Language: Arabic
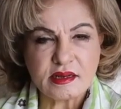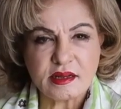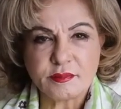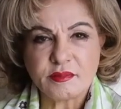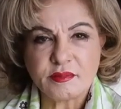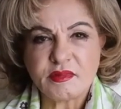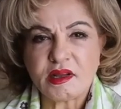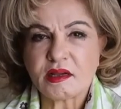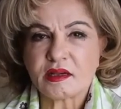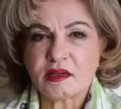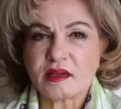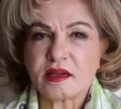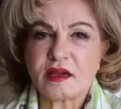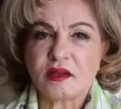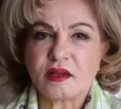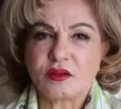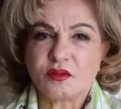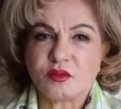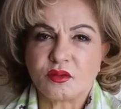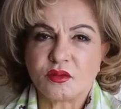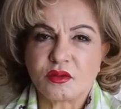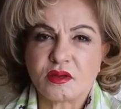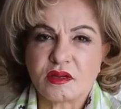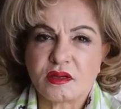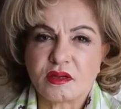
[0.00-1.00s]
اللي عم نحكي
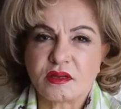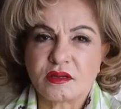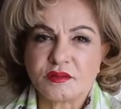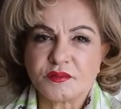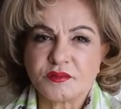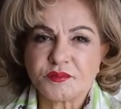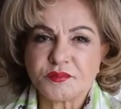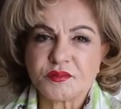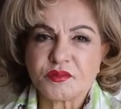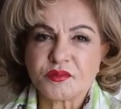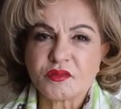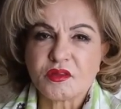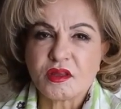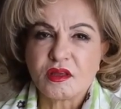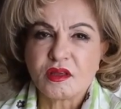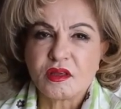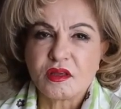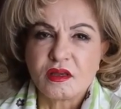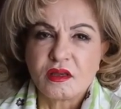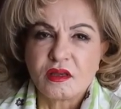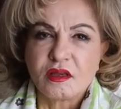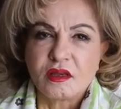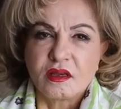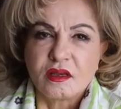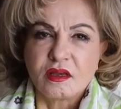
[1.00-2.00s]
عنه يعني
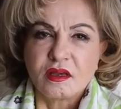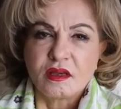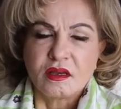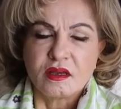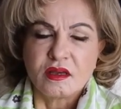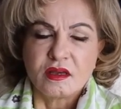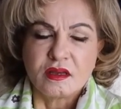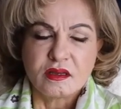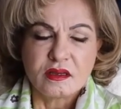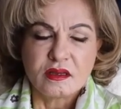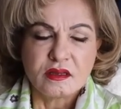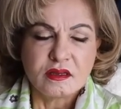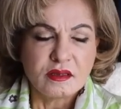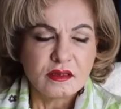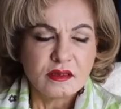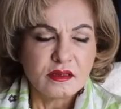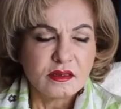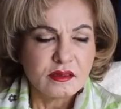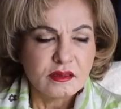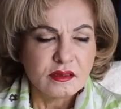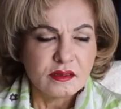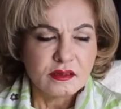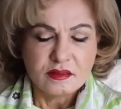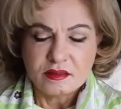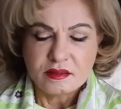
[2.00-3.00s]

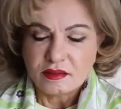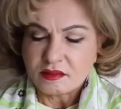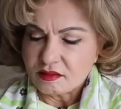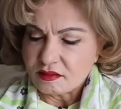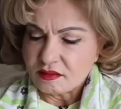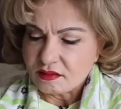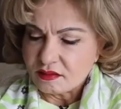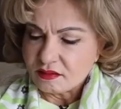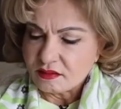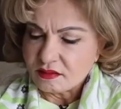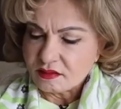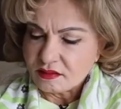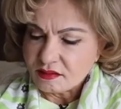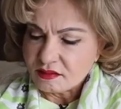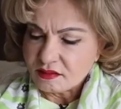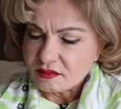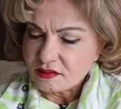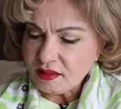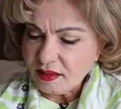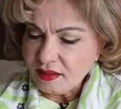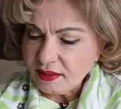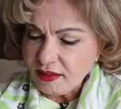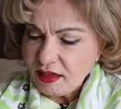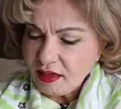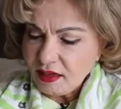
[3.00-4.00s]
آه،
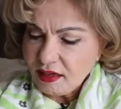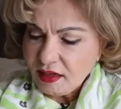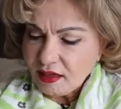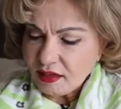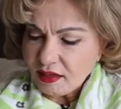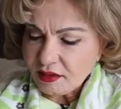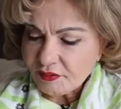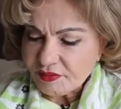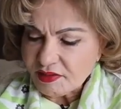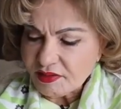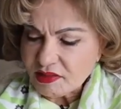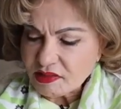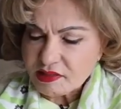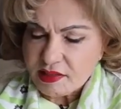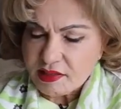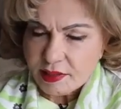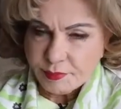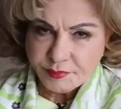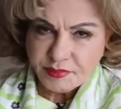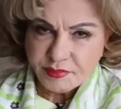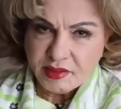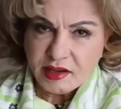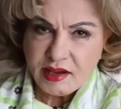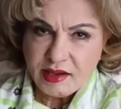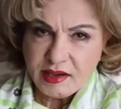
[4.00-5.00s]
صرنا نقرا فنسمي
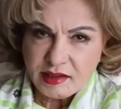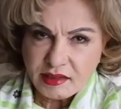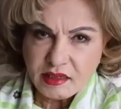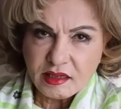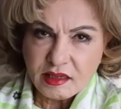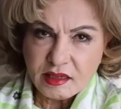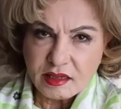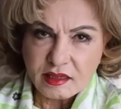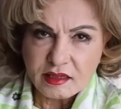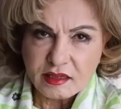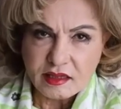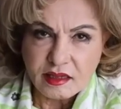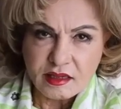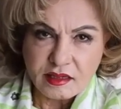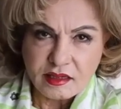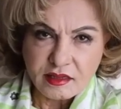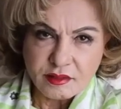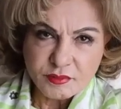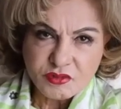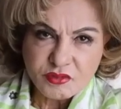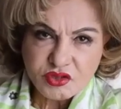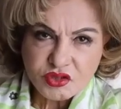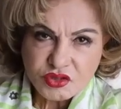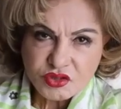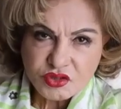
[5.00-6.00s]
نسمي حقيقة يعني
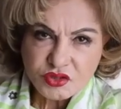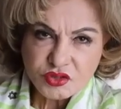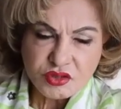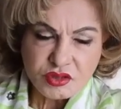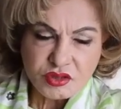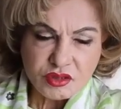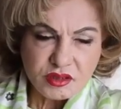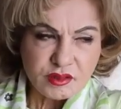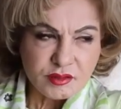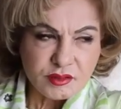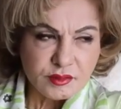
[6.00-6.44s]
مش